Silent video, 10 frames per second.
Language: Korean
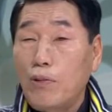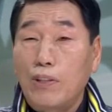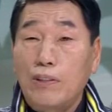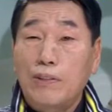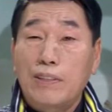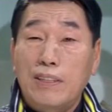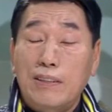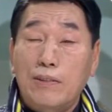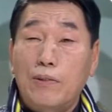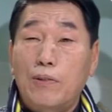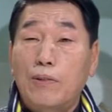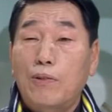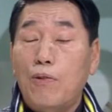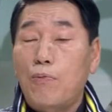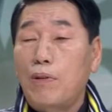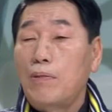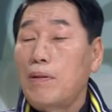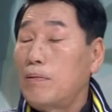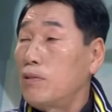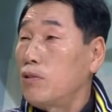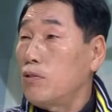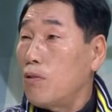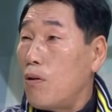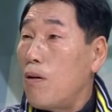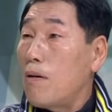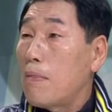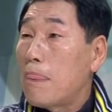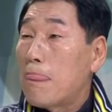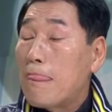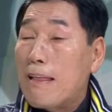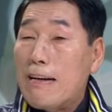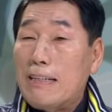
또 이웃에서도 꼭보리밥을 줍고 음. 예.